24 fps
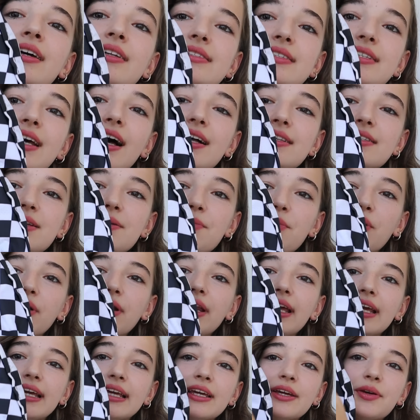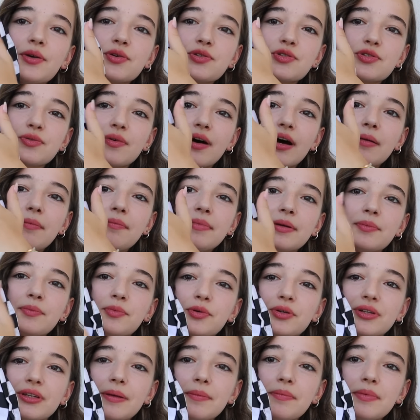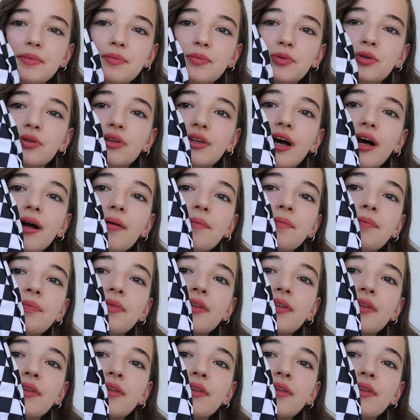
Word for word: Çanta böyle iki gözü var. Bir burada bir burada.